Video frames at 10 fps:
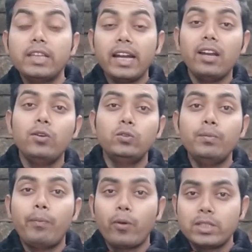যে একটা নতুন
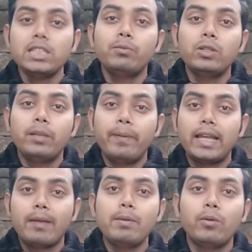প্রসেস বলতে
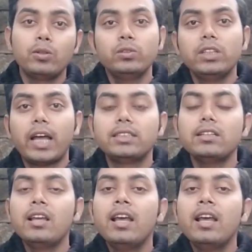পারি আমি পদ্ধতি আছে